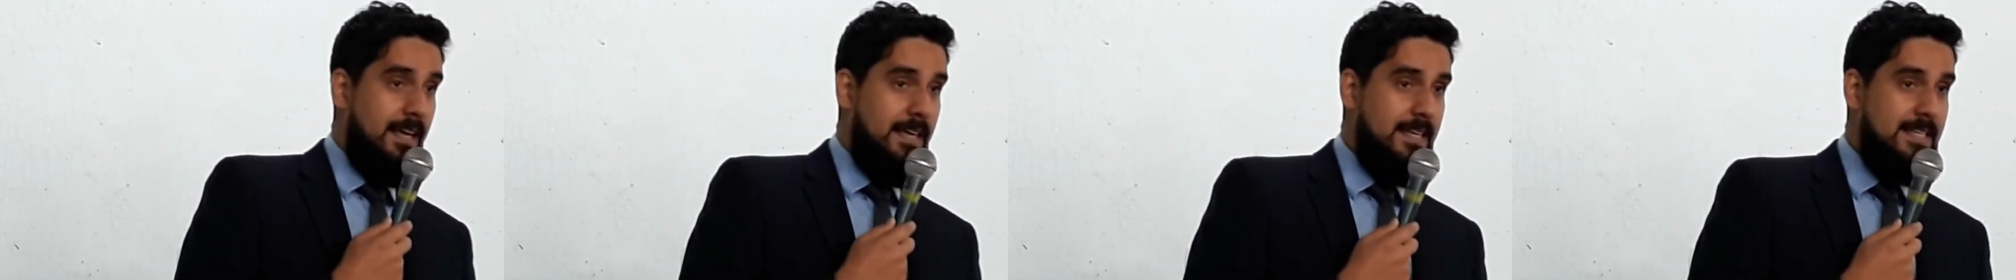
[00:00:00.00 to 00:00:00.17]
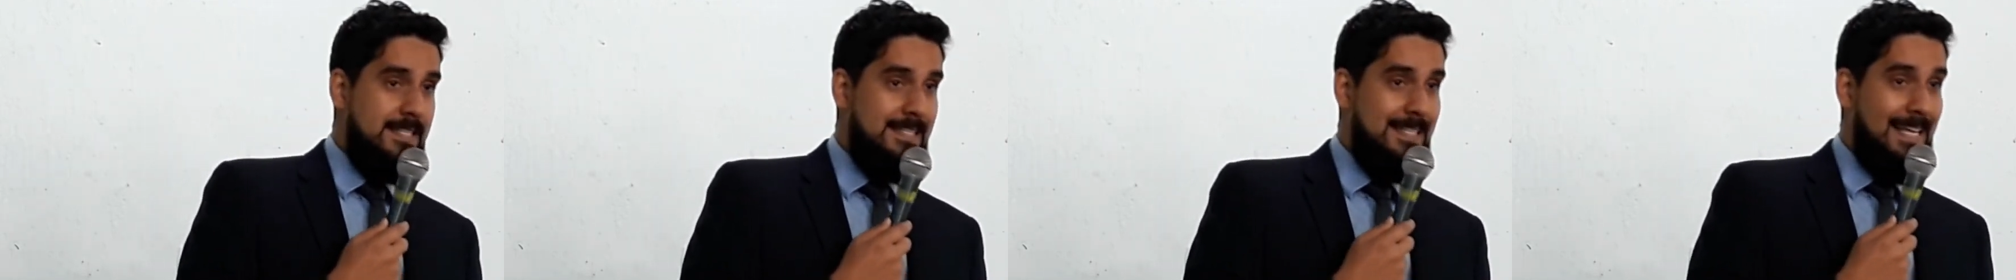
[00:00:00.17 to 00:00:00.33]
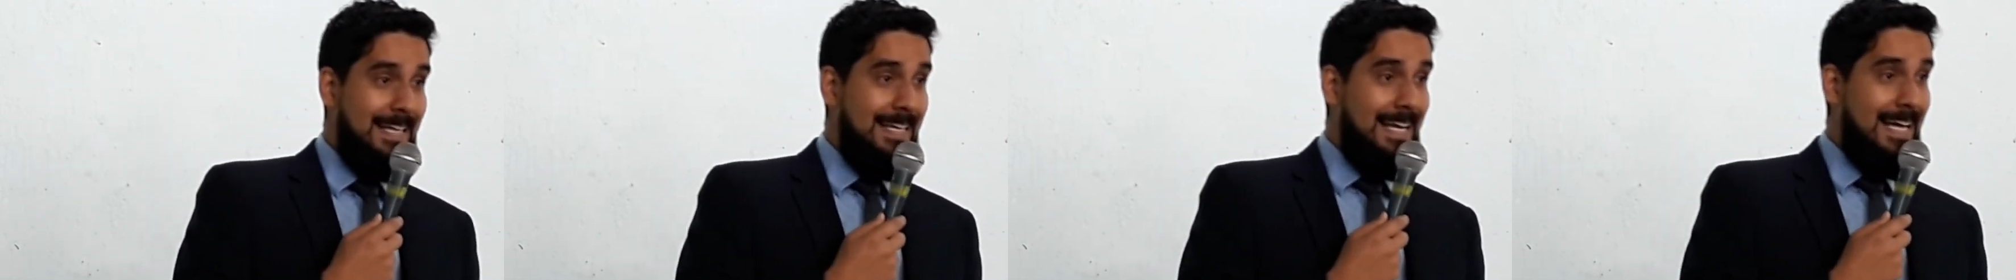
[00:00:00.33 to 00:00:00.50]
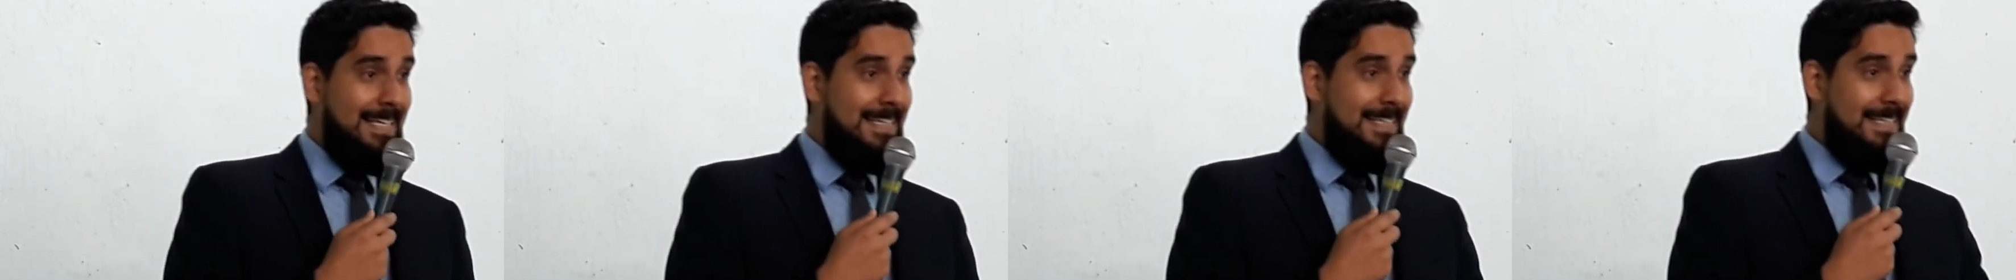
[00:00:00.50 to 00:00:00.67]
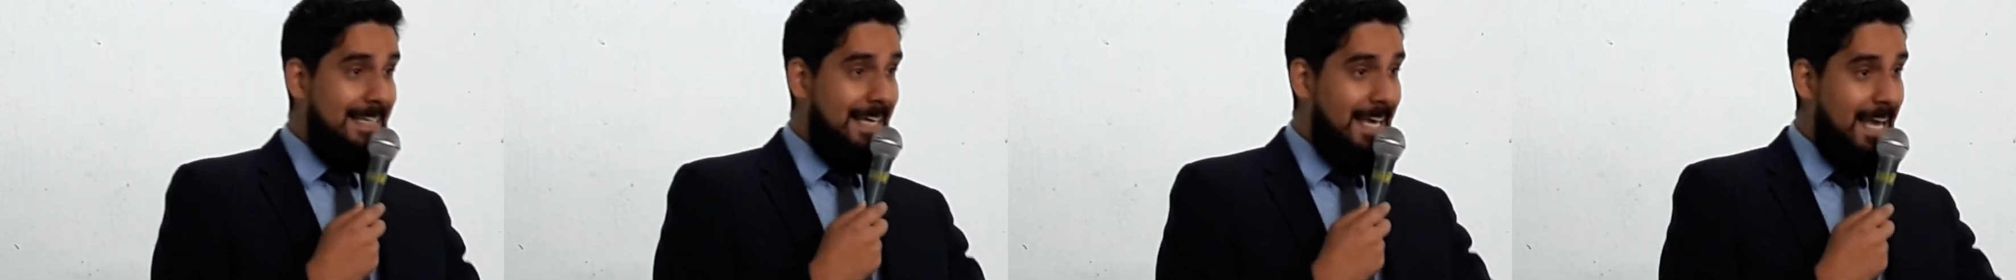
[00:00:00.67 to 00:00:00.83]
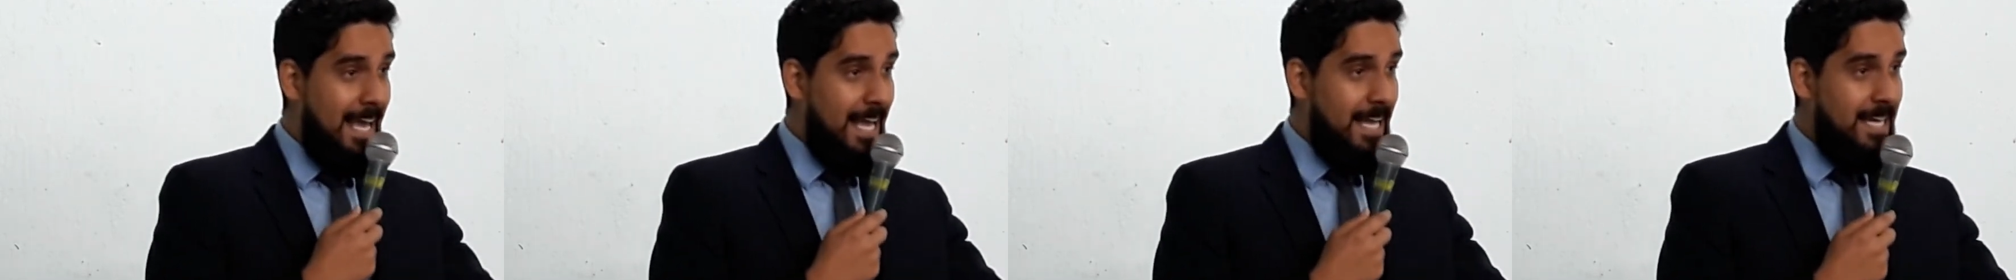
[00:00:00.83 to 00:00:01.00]
está
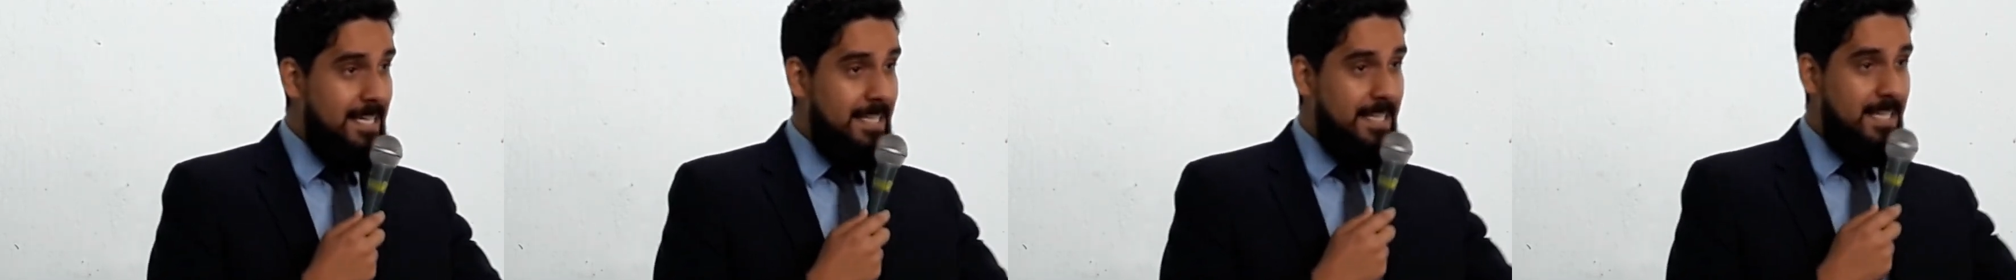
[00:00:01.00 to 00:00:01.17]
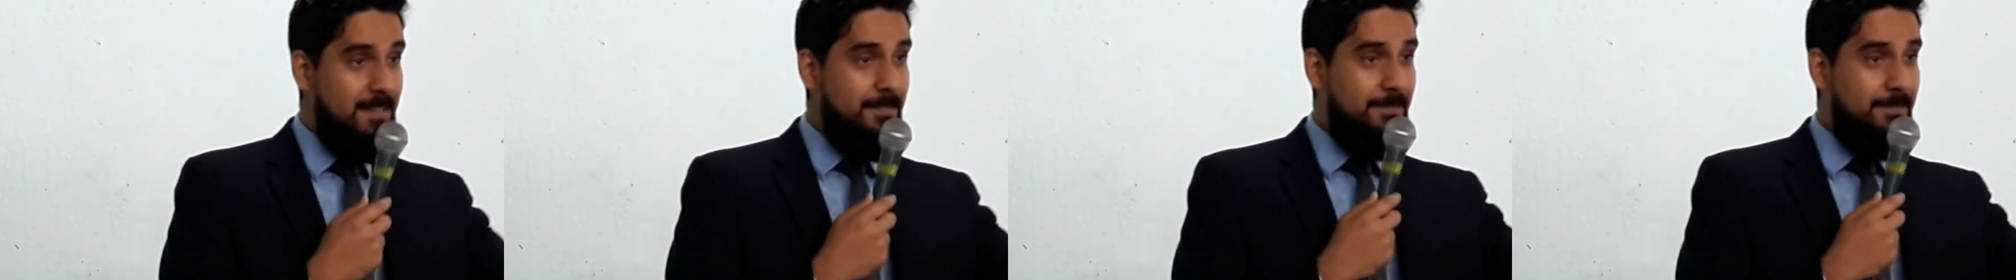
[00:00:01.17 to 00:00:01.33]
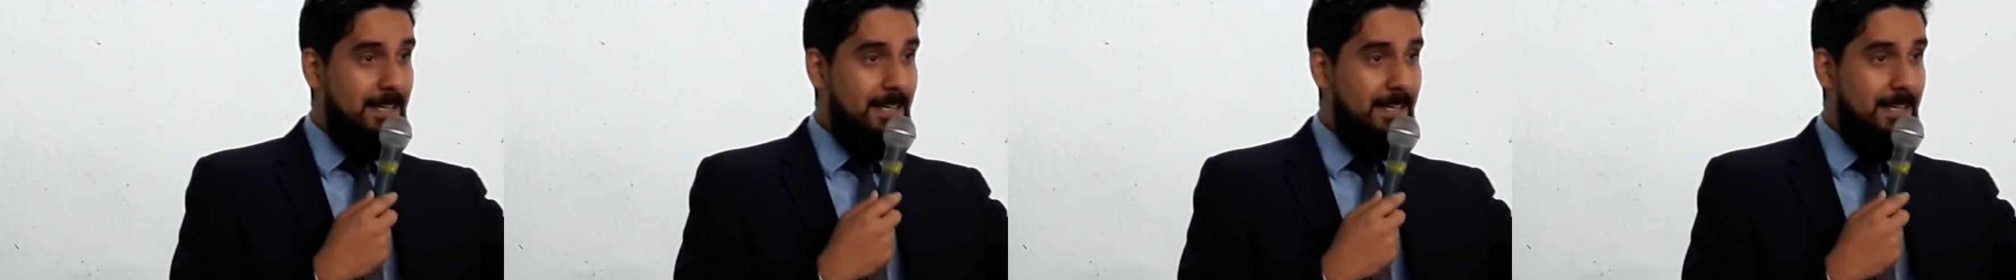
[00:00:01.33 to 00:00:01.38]
naquele que